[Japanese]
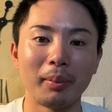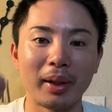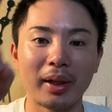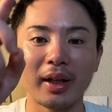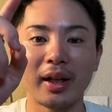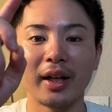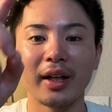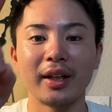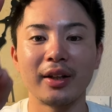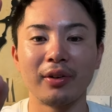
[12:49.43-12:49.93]
ま
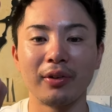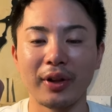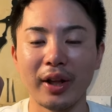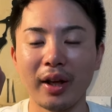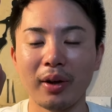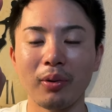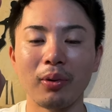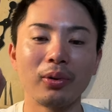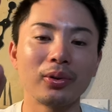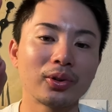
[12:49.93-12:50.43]
あ彼の
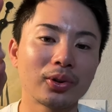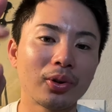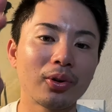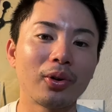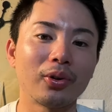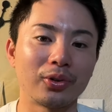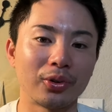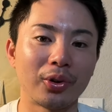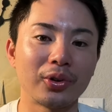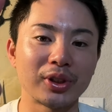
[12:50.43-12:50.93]
ね、
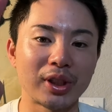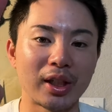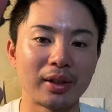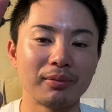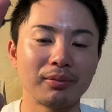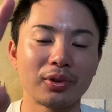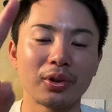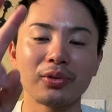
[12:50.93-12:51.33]
コントロールの良さ。